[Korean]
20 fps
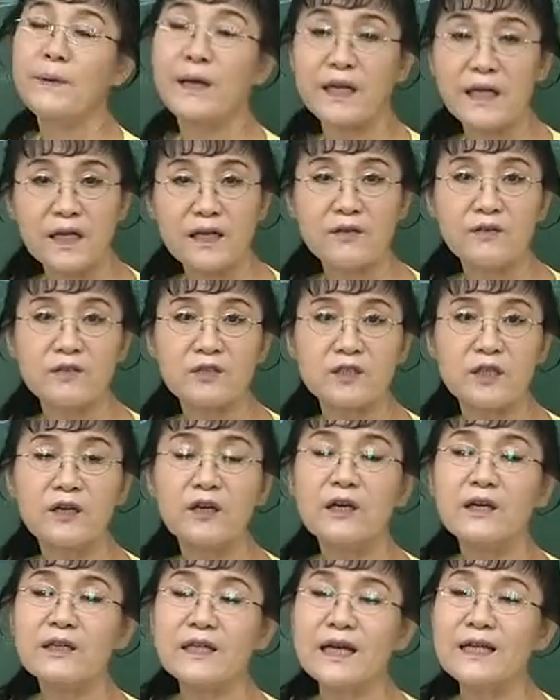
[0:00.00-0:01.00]
배라는 거죠
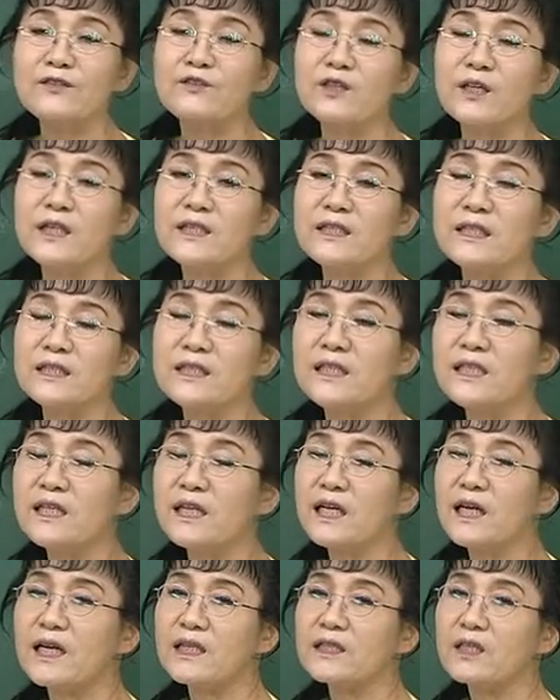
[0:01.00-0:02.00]
나중에 이제
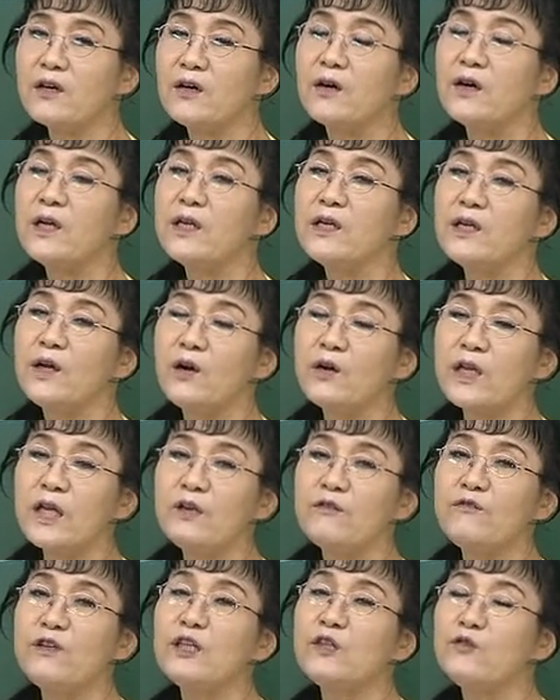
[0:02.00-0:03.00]
실기 가서
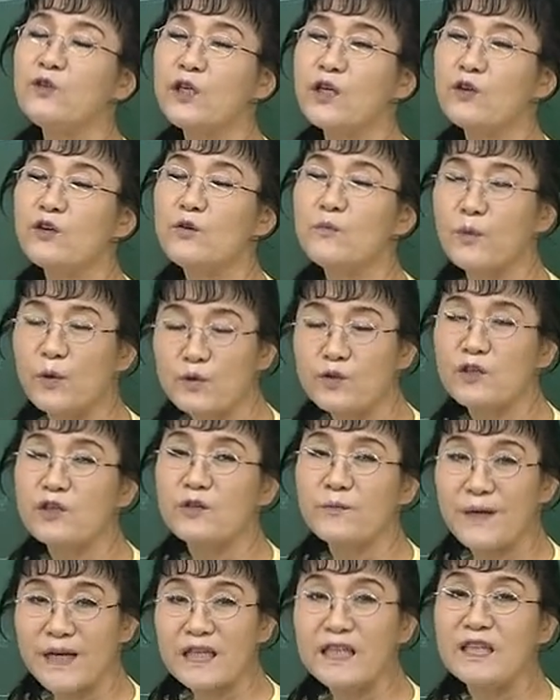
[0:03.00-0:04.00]
여기에 위도 있고 모도
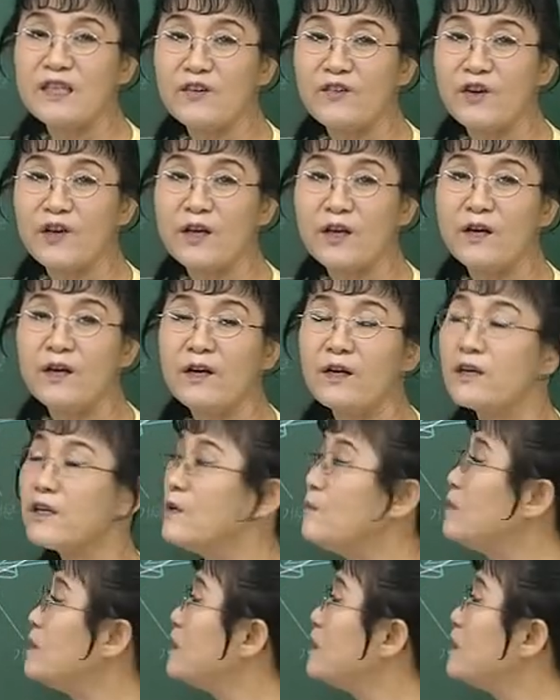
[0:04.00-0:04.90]
있고 막 있는 거예요. 그럼